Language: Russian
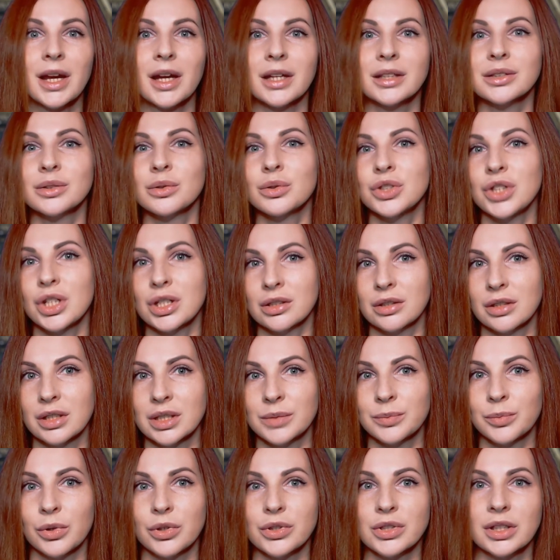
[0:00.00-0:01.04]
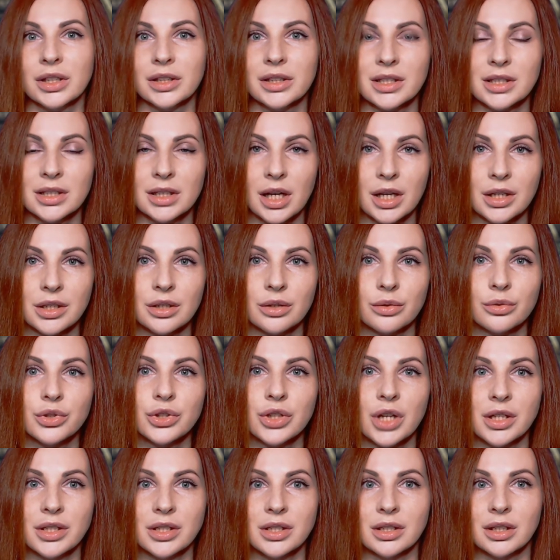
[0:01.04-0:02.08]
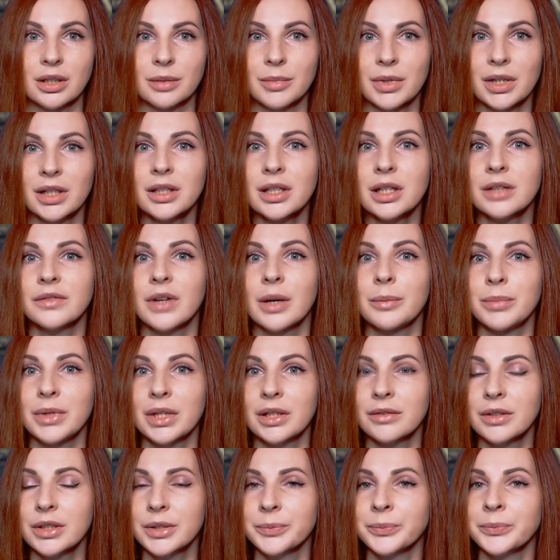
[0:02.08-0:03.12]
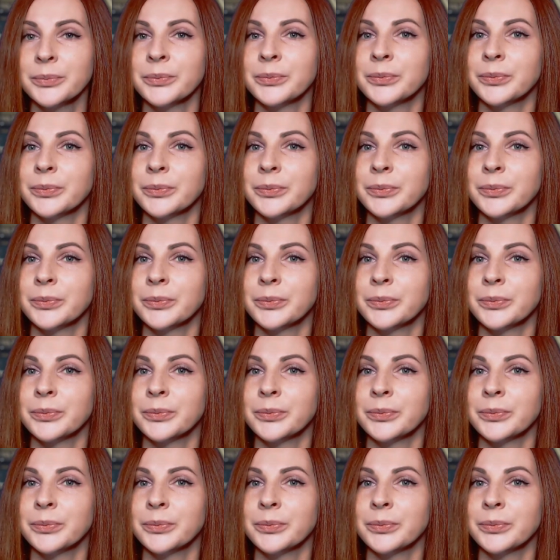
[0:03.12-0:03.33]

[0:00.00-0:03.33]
Это существенно испортило настроение участникам рынка. Во-первых,